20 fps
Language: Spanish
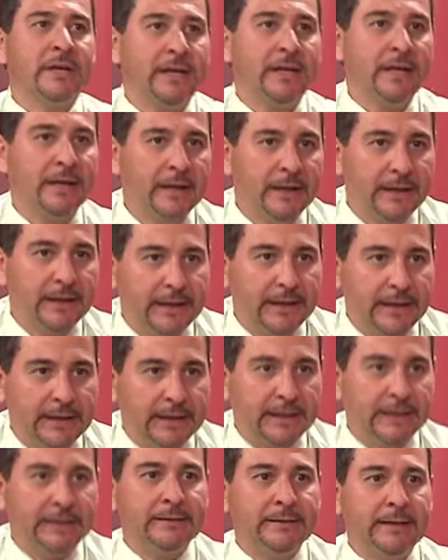quieras,
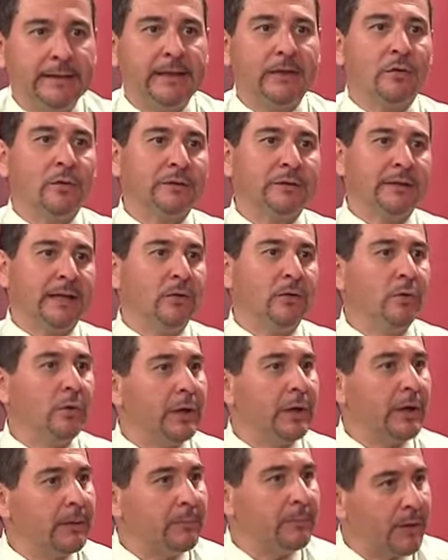el,
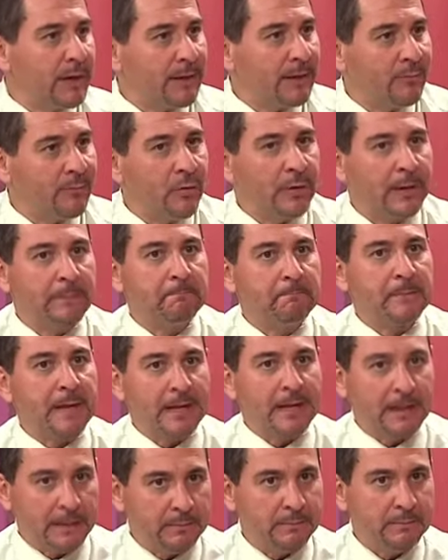cortarlo, el buen jamón,
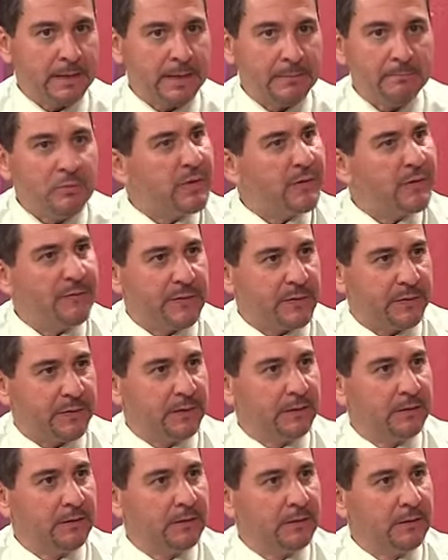es muy
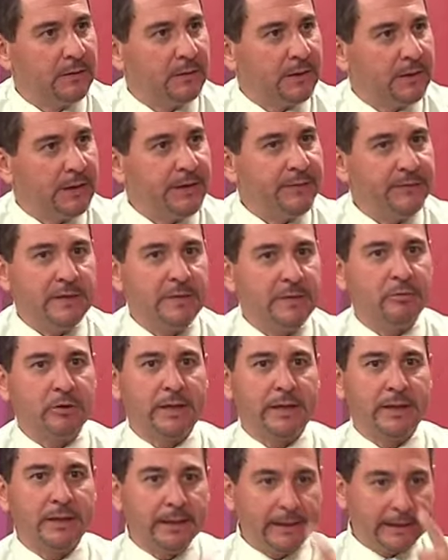difícil. Es difícil
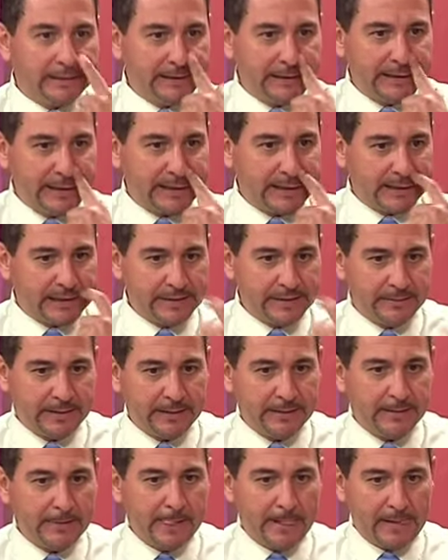porque tienes que
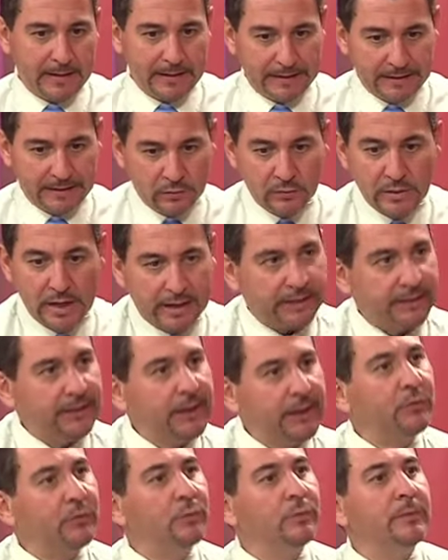llevar una
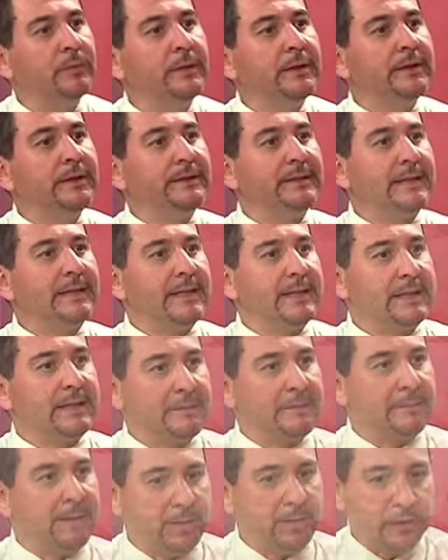rectitud, tienes que
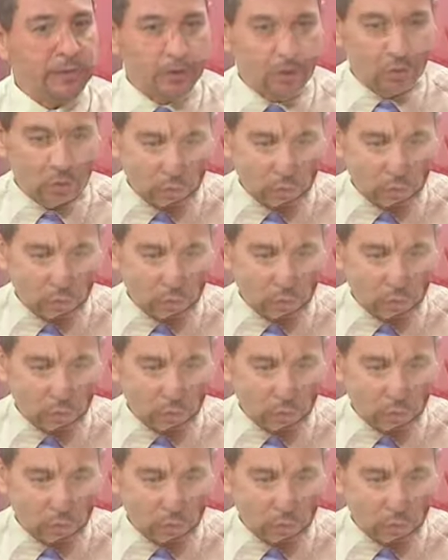llevar